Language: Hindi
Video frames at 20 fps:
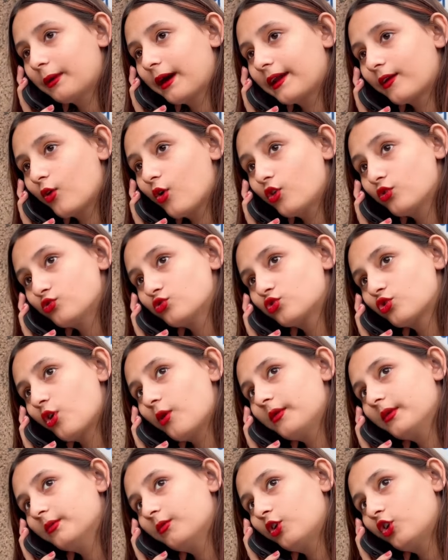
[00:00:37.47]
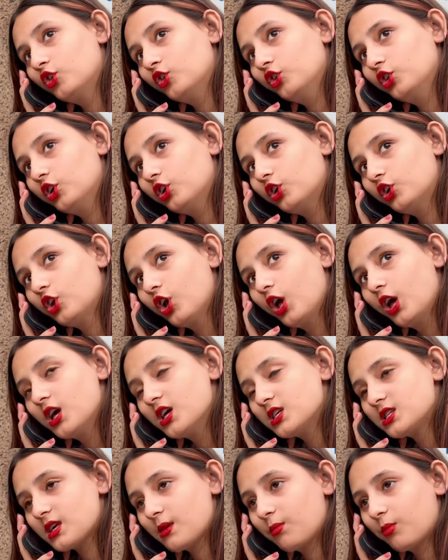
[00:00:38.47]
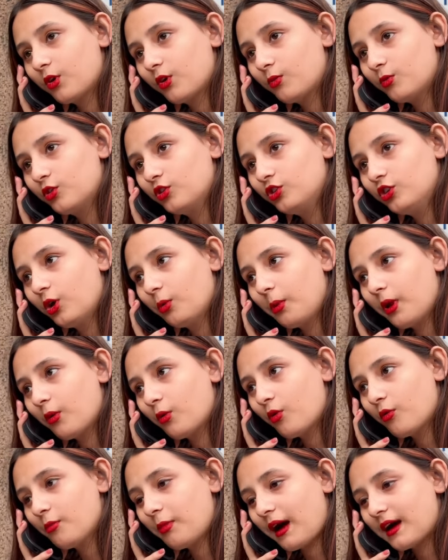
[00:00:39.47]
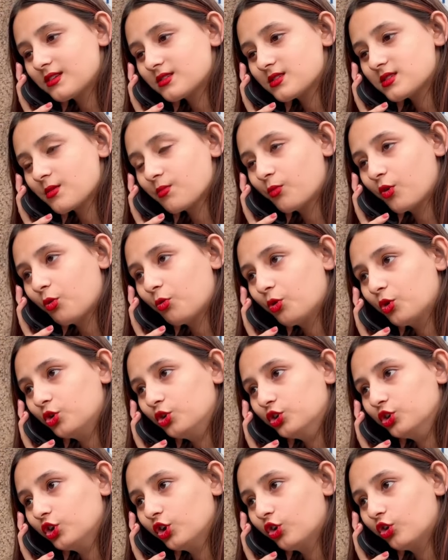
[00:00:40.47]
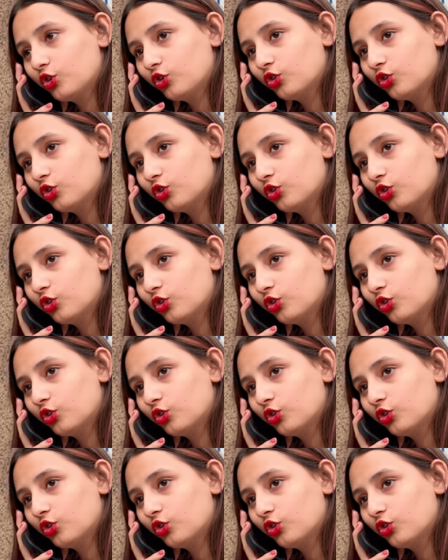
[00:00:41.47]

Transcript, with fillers: पार्क और उसको भी बोल दियो सबको बोल दियो बेबो पास सबको बोल दियो